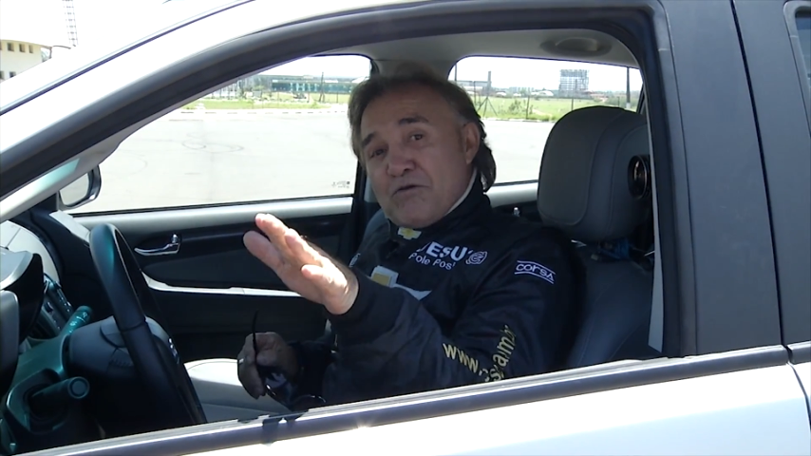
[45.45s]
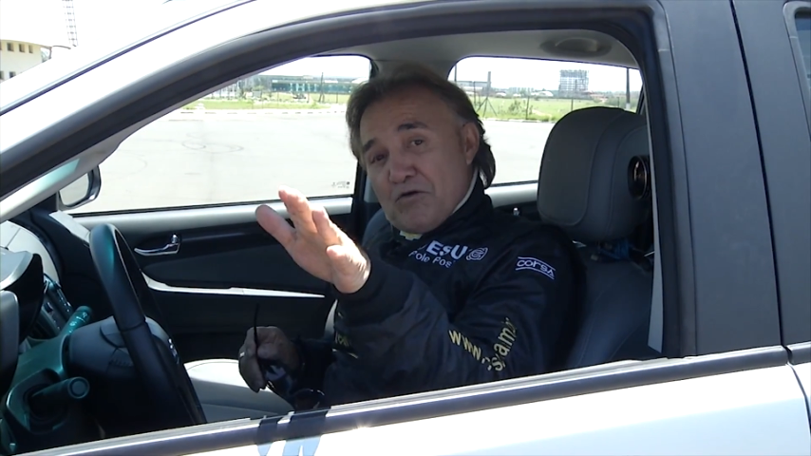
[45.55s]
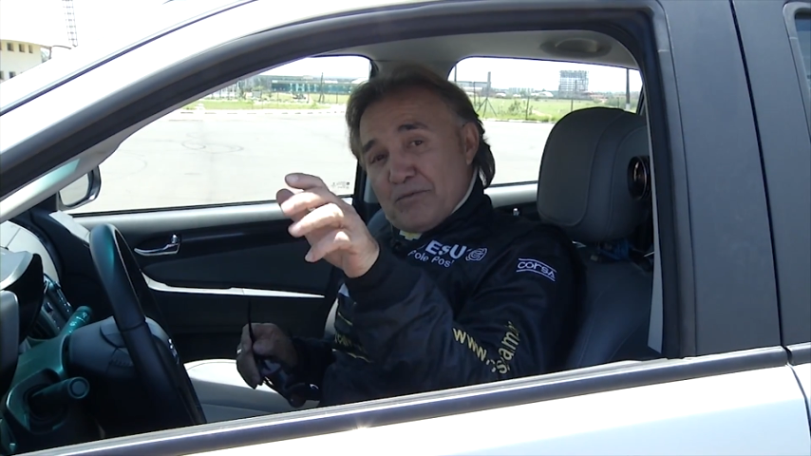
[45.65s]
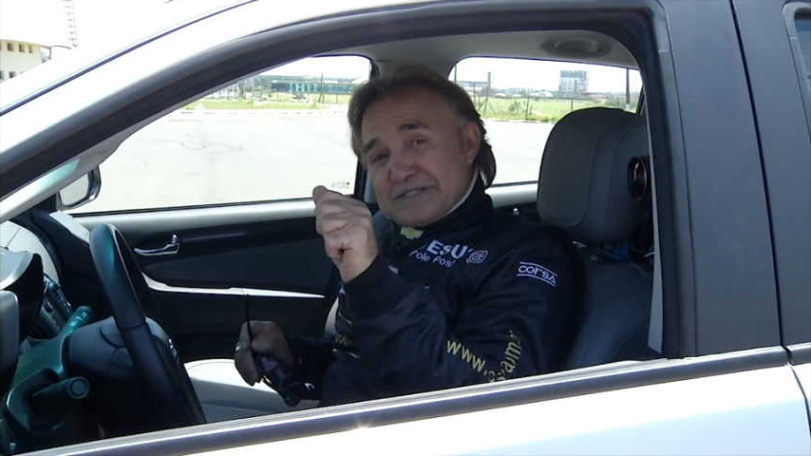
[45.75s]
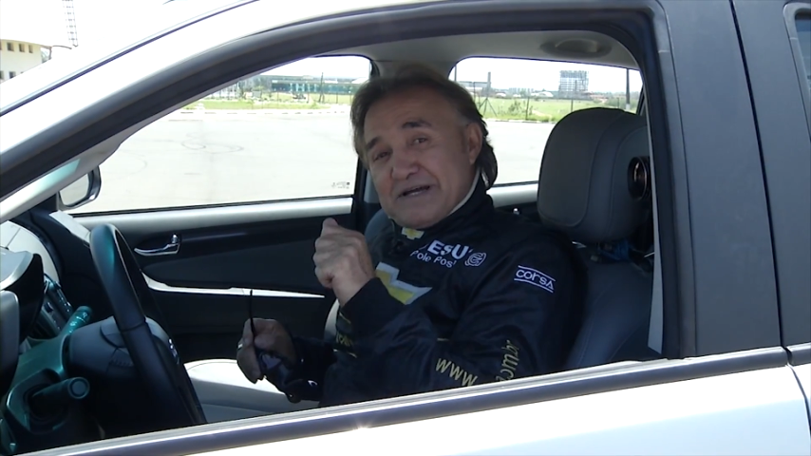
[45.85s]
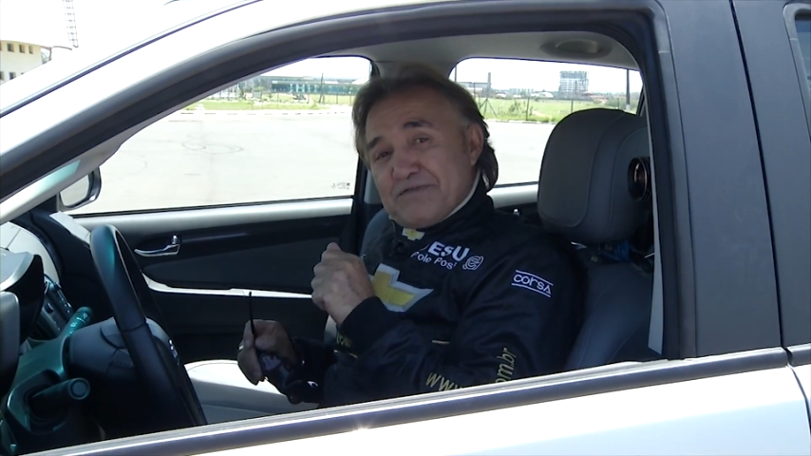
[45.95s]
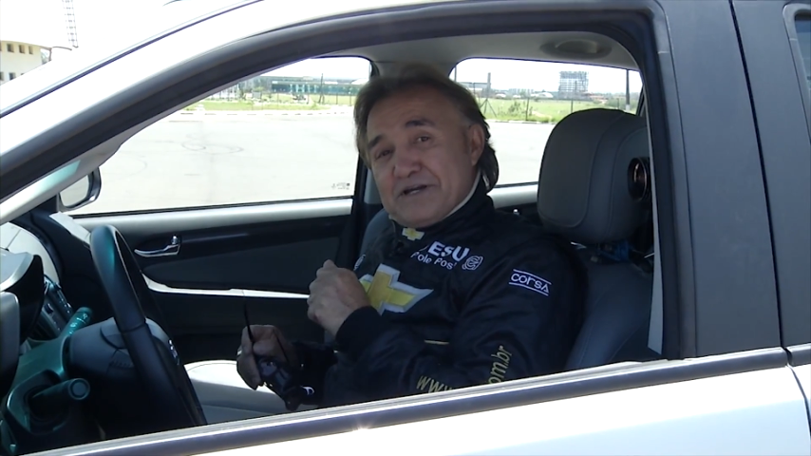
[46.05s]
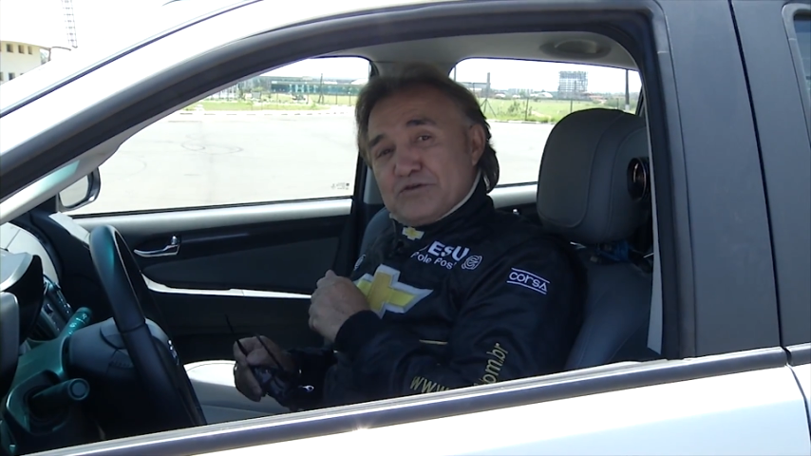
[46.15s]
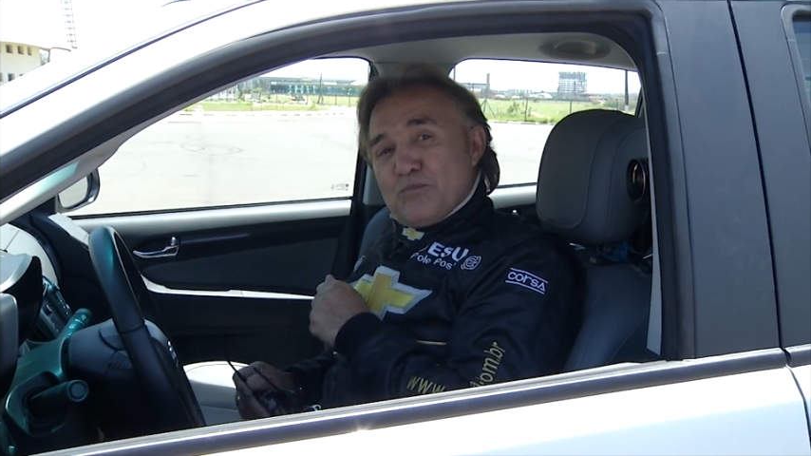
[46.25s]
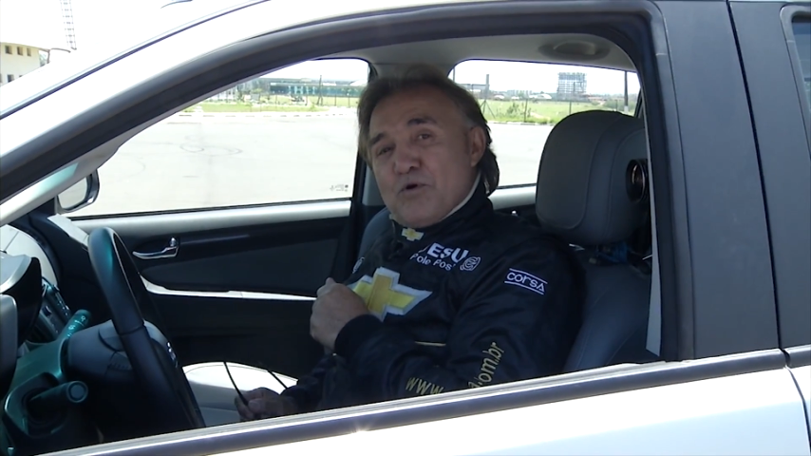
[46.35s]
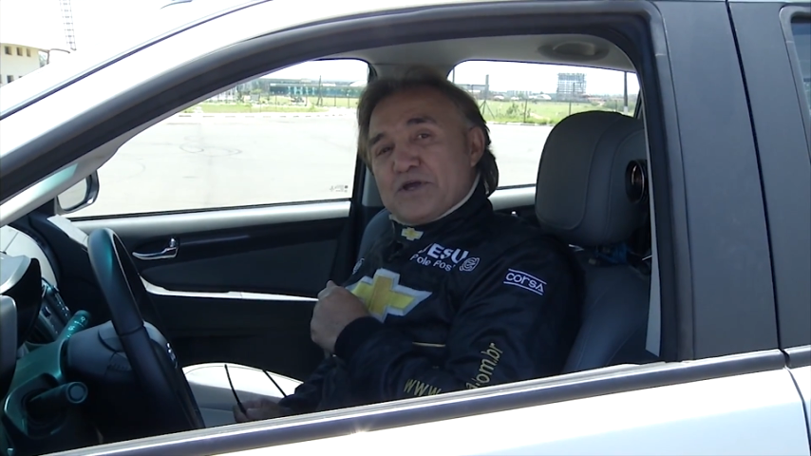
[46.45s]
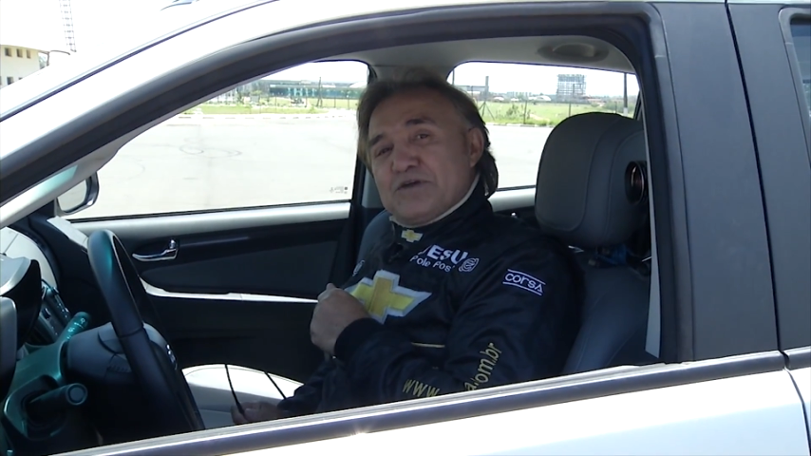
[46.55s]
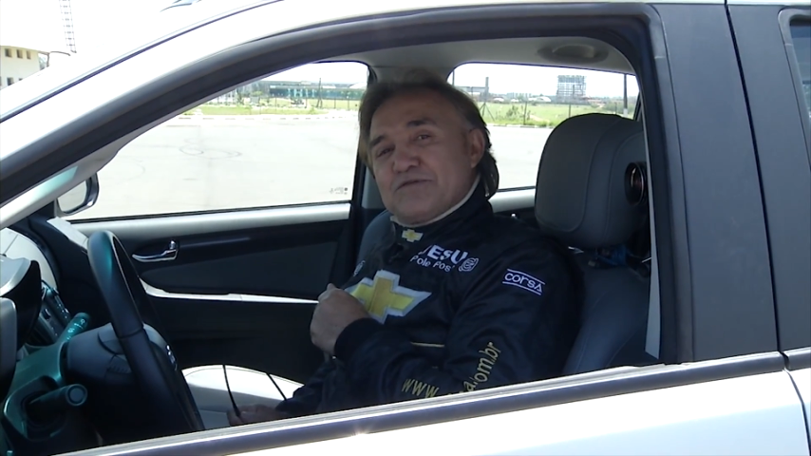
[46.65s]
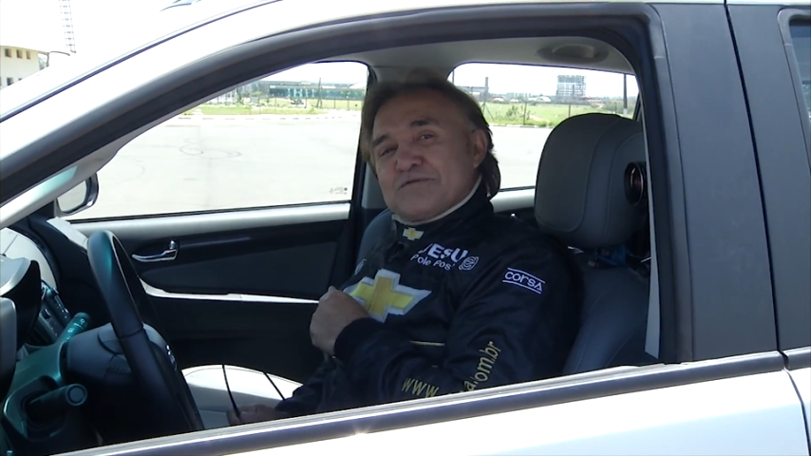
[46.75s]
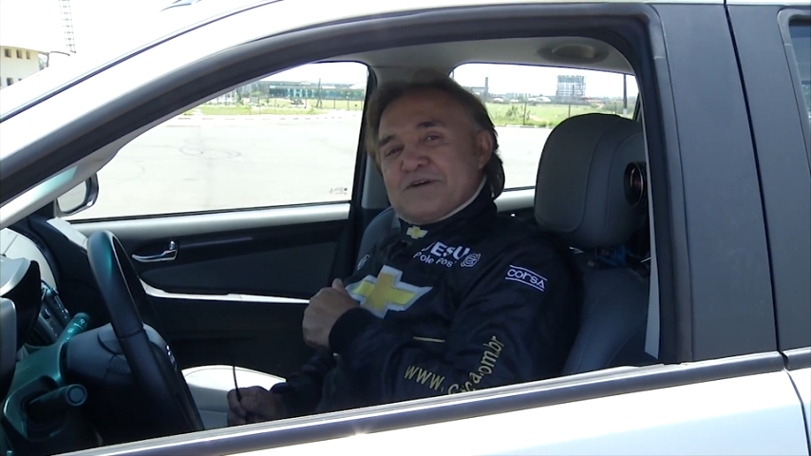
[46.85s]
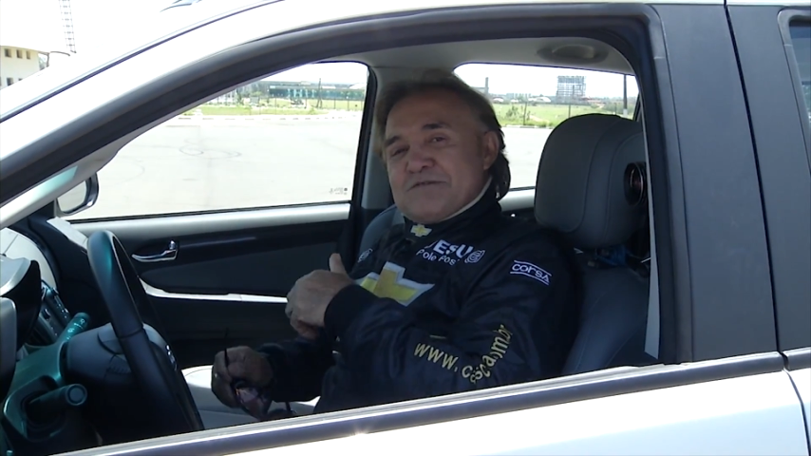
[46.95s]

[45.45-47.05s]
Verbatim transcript: Vamos começar falando um pouquinho